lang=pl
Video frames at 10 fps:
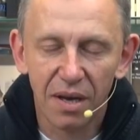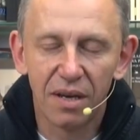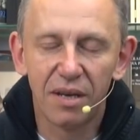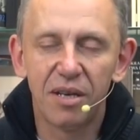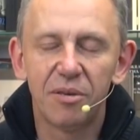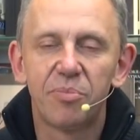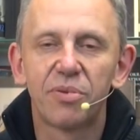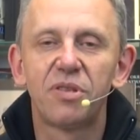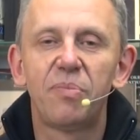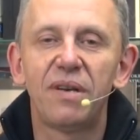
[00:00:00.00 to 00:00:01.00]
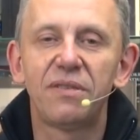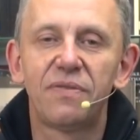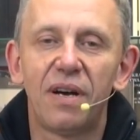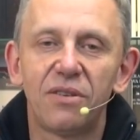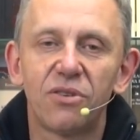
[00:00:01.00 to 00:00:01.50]
Y, proszę
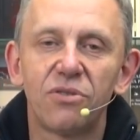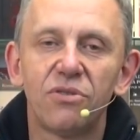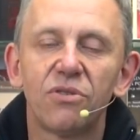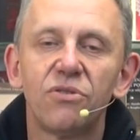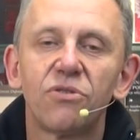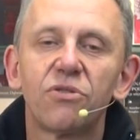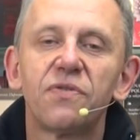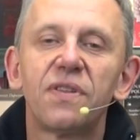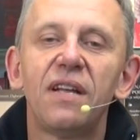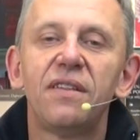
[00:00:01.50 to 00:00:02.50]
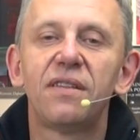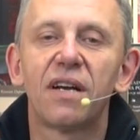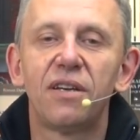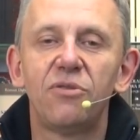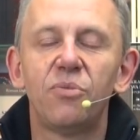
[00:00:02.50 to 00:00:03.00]
Państwa, no, no, no to wtedy
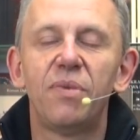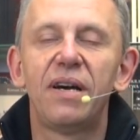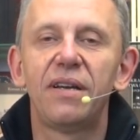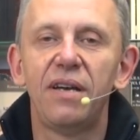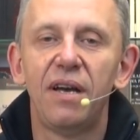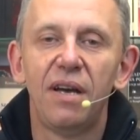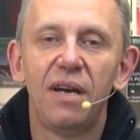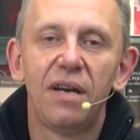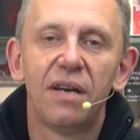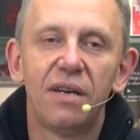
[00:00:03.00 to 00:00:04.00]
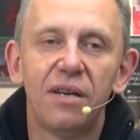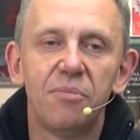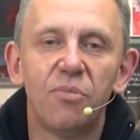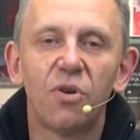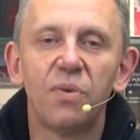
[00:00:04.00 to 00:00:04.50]
takie numery Y,
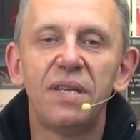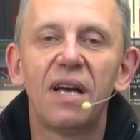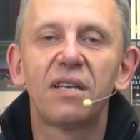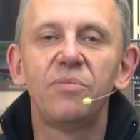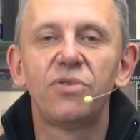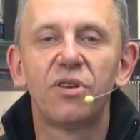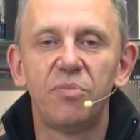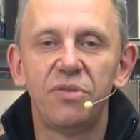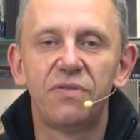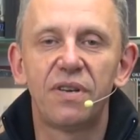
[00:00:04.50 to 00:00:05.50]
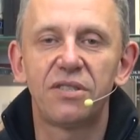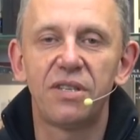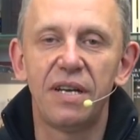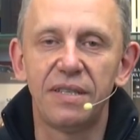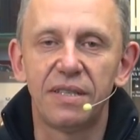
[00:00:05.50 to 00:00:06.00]
mogły na kimś robić
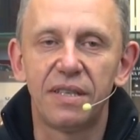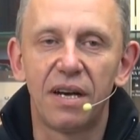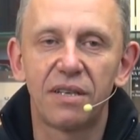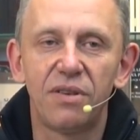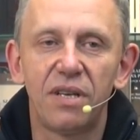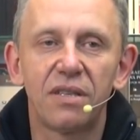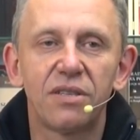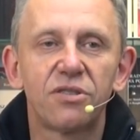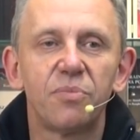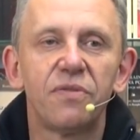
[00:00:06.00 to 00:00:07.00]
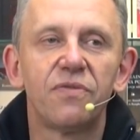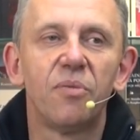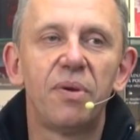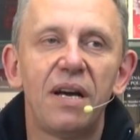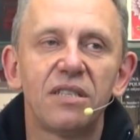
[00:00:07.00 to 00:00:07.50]
wrażenie. Tak? No ale ja też sobie
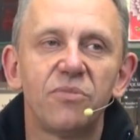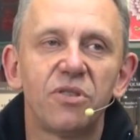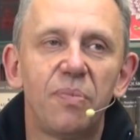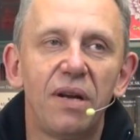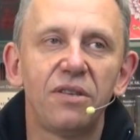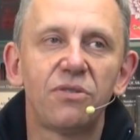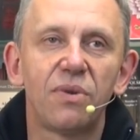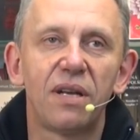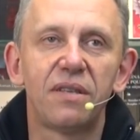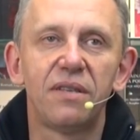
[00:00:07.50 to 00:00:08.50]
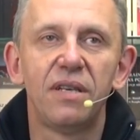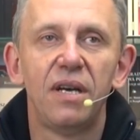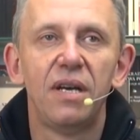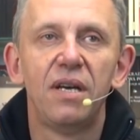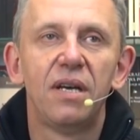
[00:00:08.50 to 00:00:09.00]
wyobrażam, że pani, która ten,
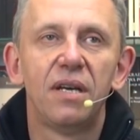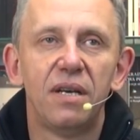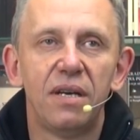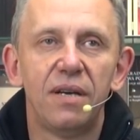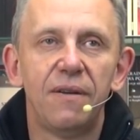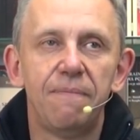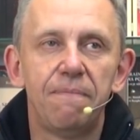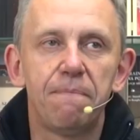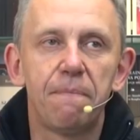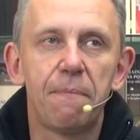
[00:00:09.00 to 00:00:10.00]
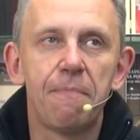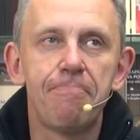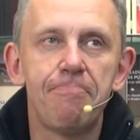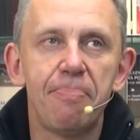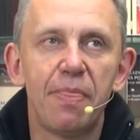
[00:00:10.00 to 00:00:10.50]

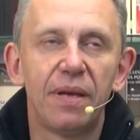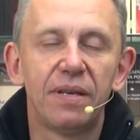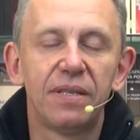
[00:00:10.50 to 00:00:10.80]
mm,